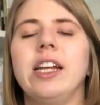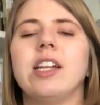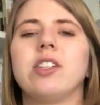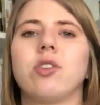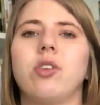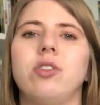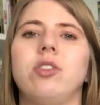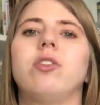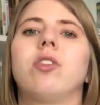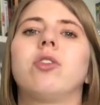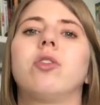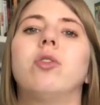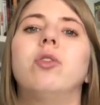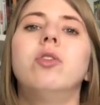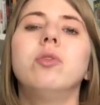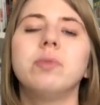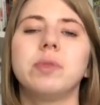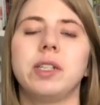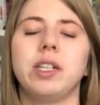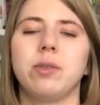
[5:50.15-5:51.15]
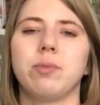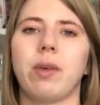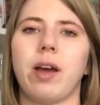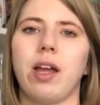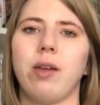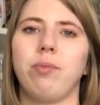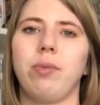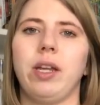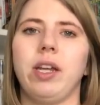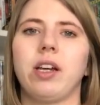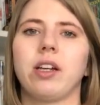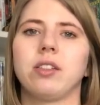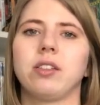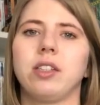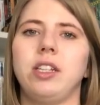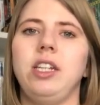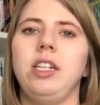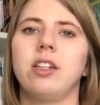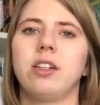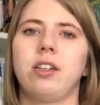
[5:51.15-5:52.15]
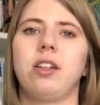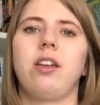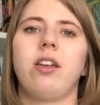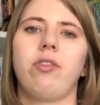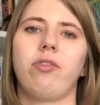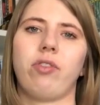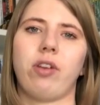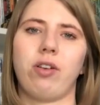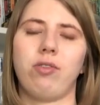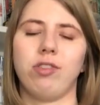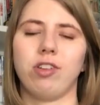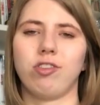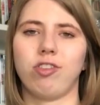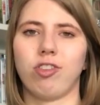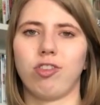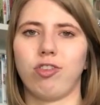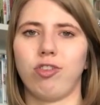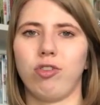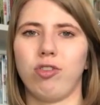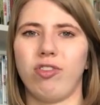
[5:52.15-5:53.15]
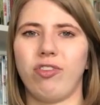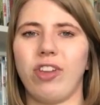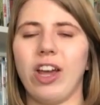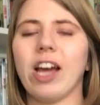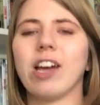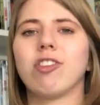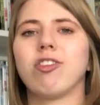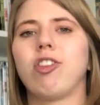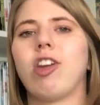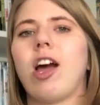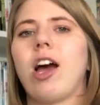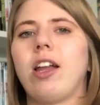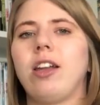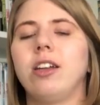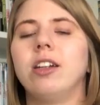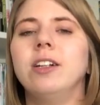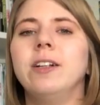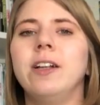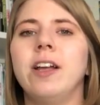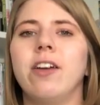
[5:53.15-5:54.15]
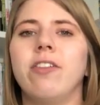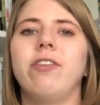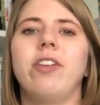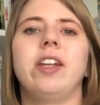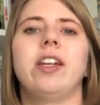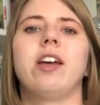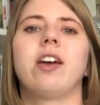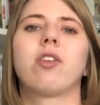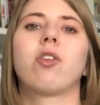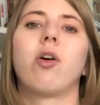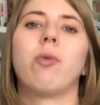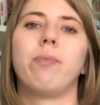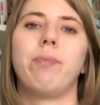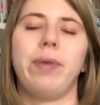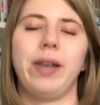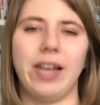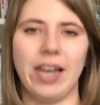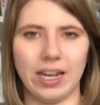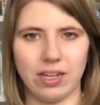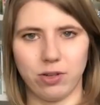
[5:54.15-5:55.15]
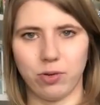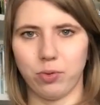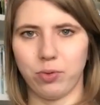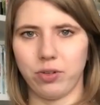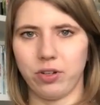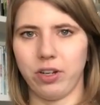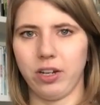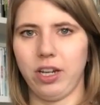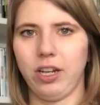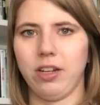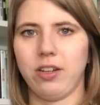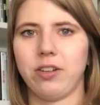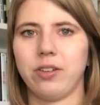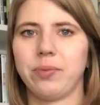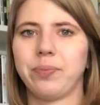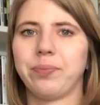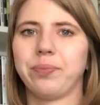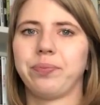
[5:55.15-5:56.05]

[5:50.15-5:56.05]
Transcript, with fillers: Der sollte doch unbedingt mal einen Blick riskieren, denn der Fall Richard Jewell wäre schade, wenn der komplett untergeht.